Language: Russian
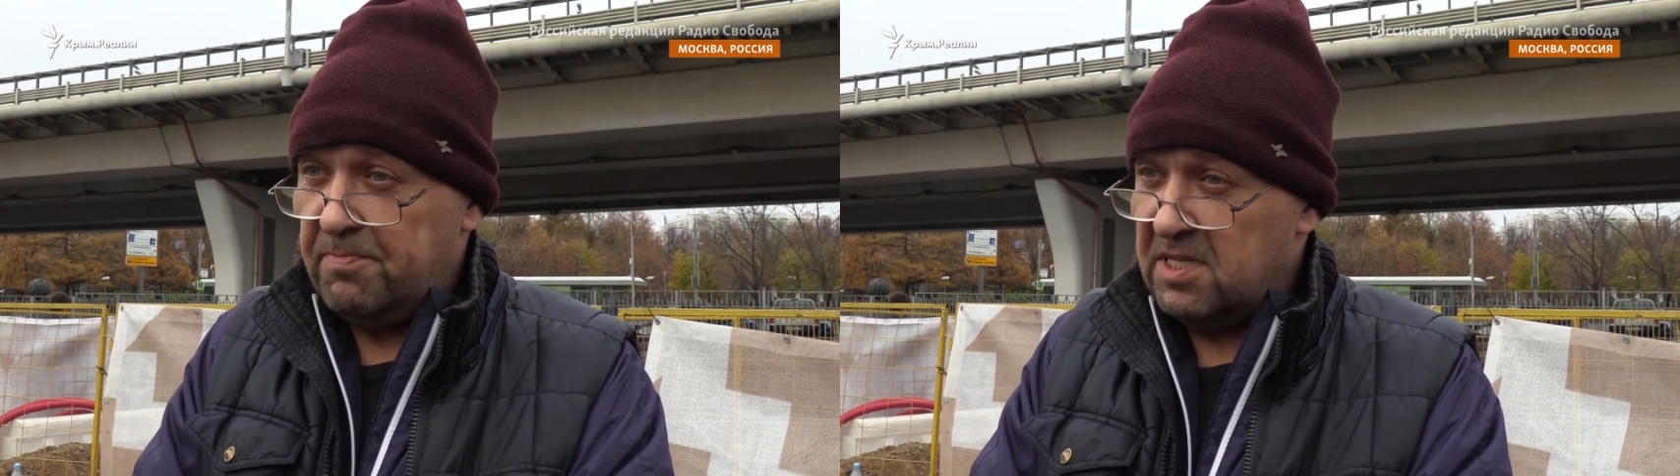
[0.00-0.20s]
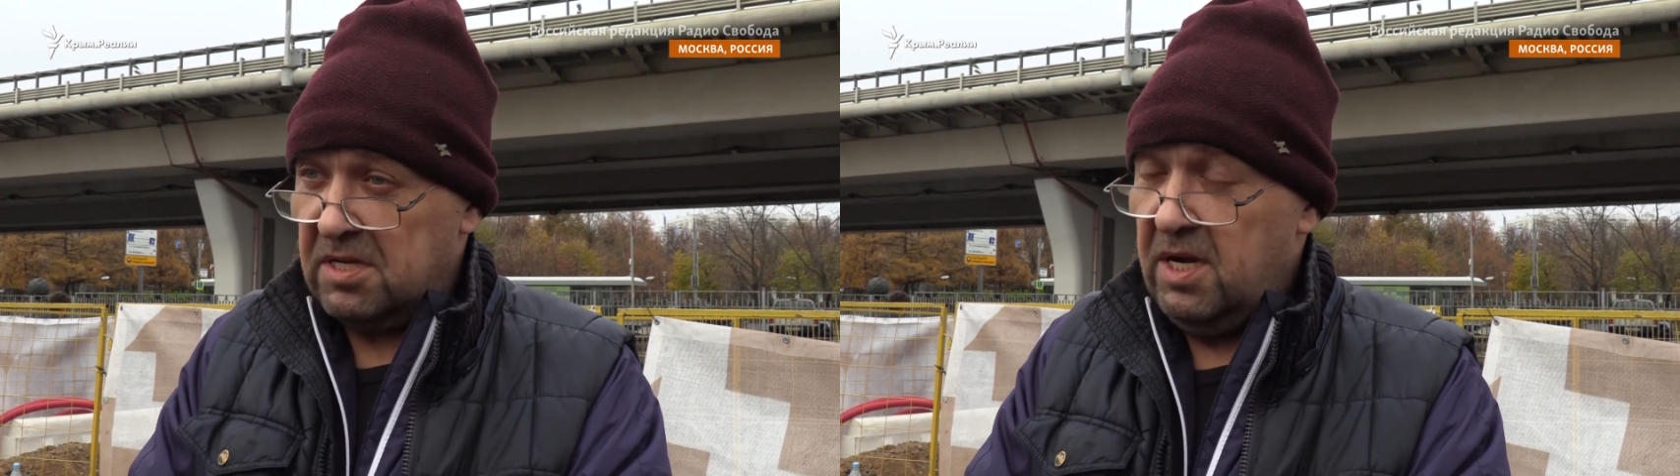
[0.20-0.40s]

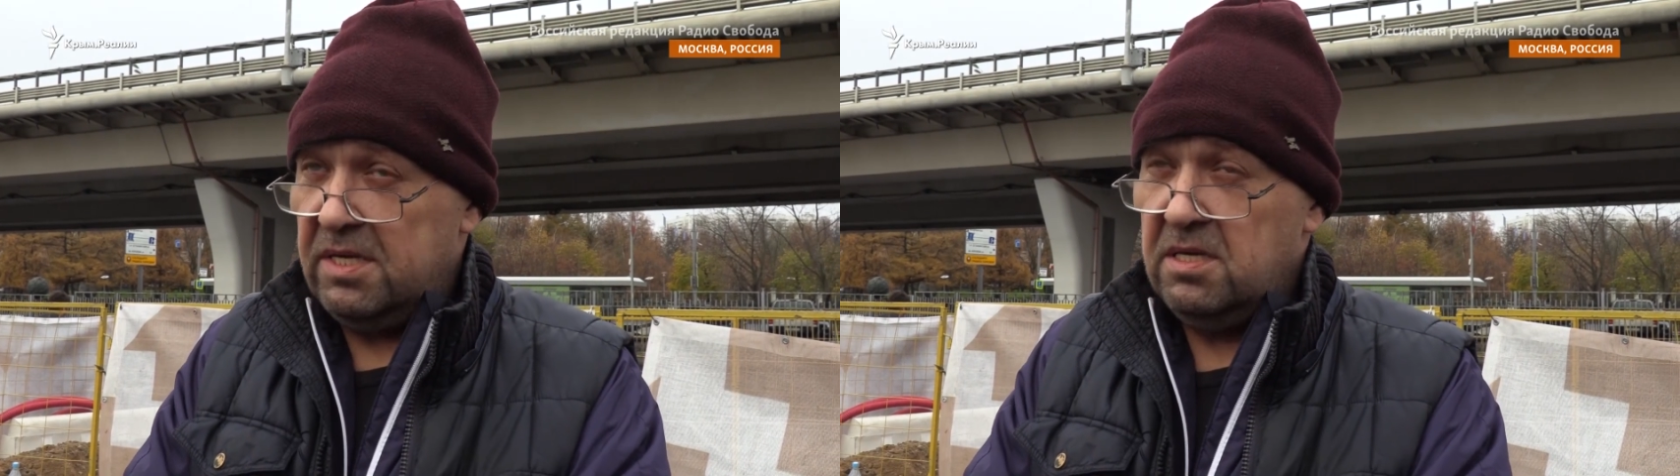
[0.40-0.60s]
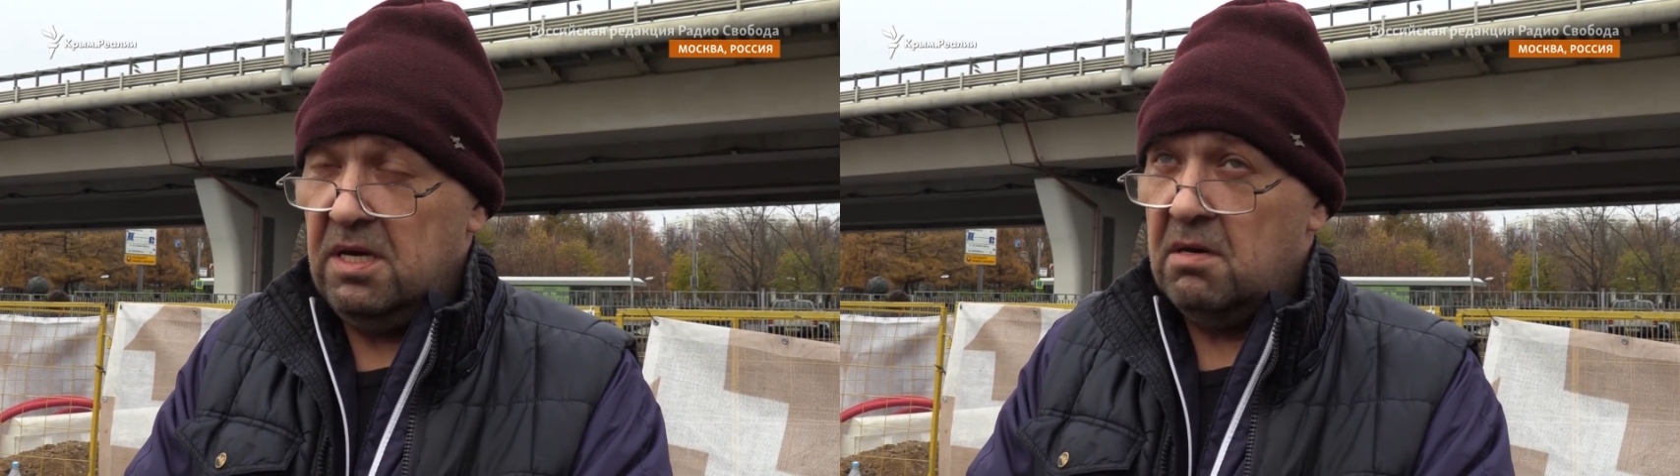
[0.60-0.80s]

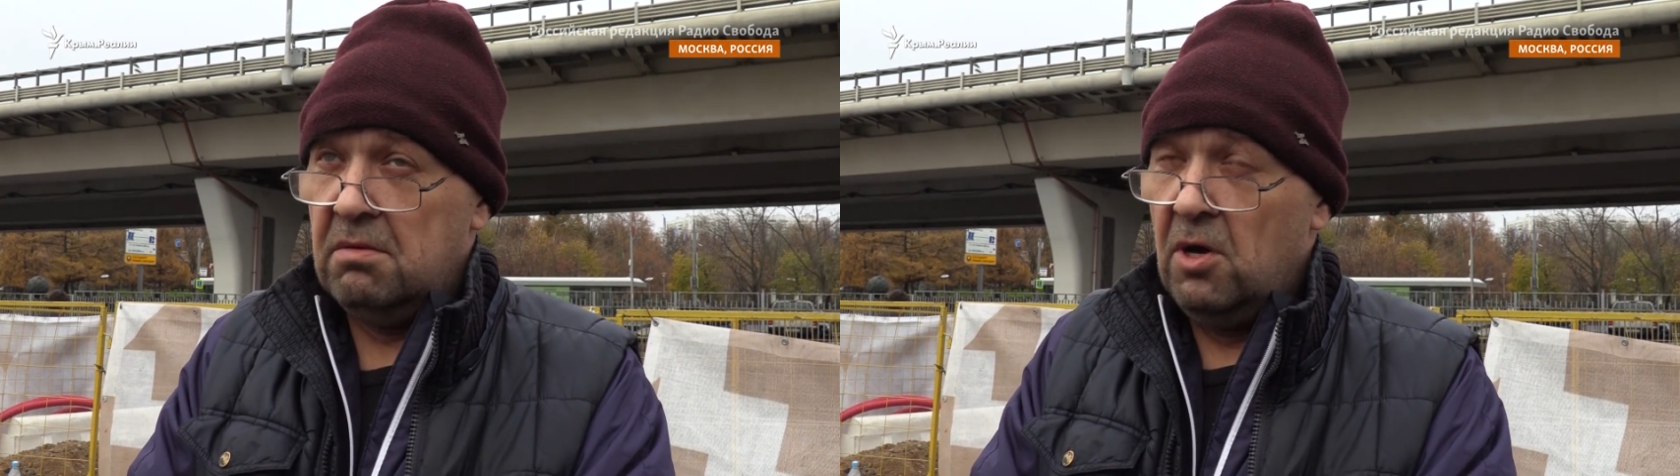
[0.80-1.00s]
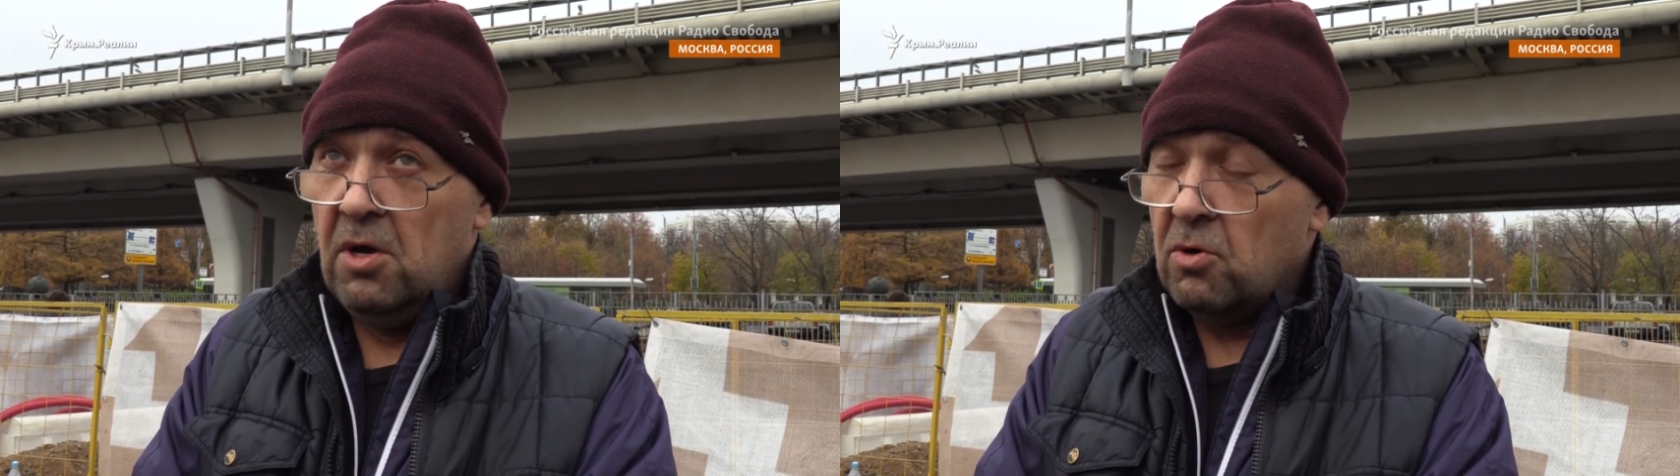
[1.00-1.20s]
последние
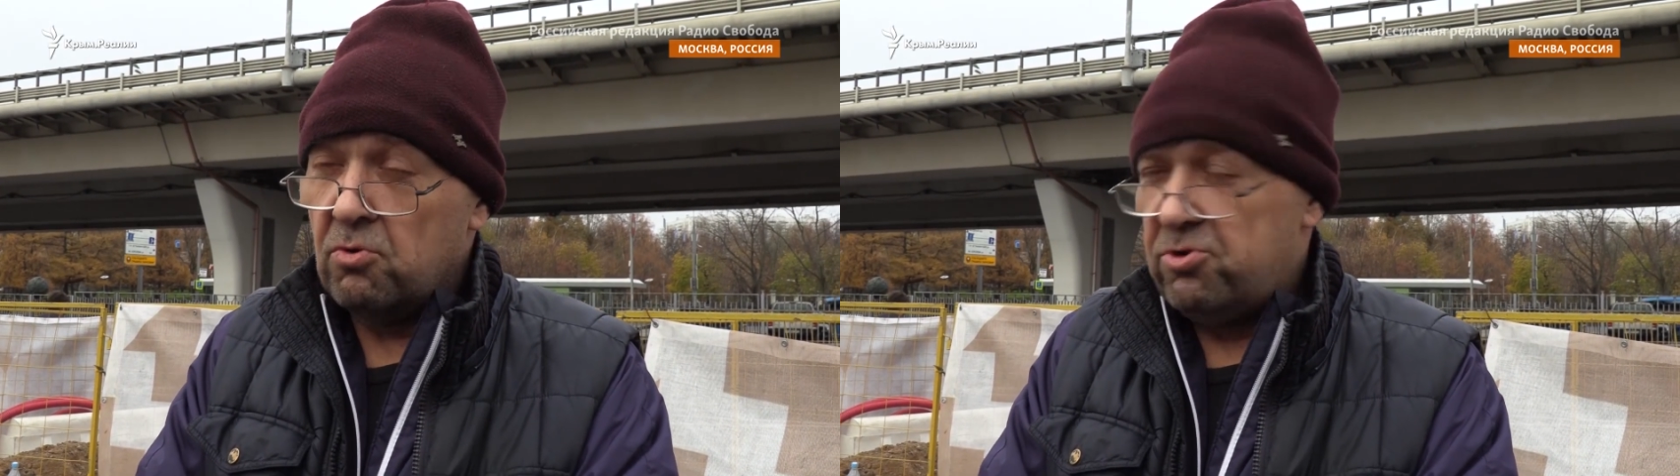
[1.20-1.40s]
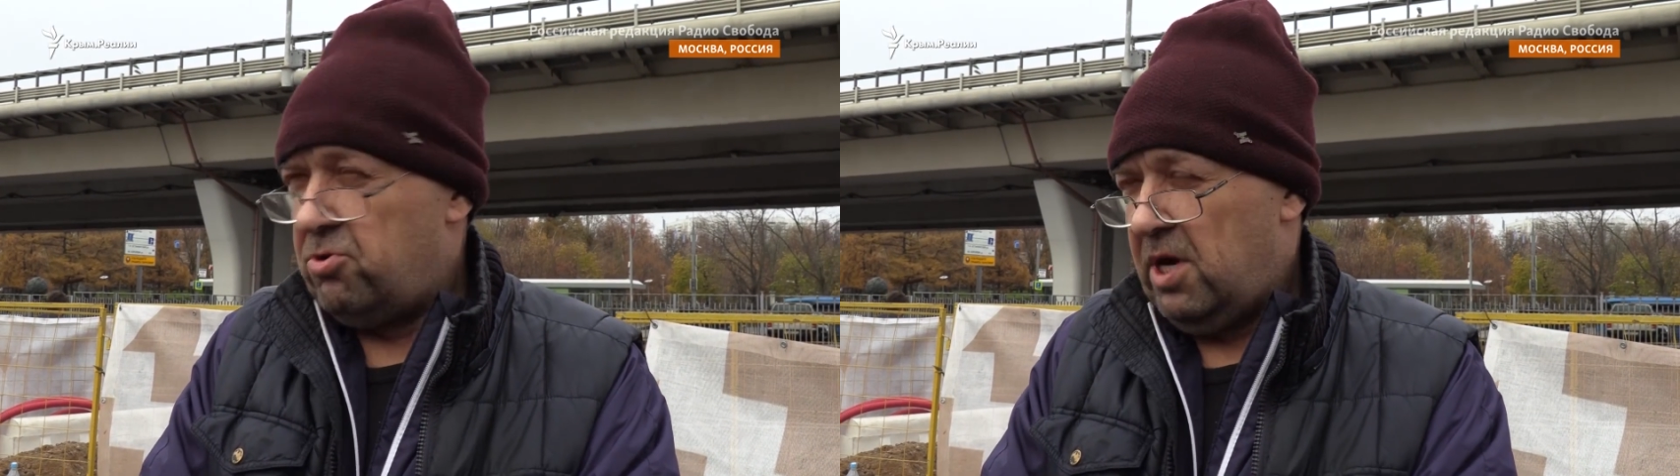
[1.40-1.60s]
кучу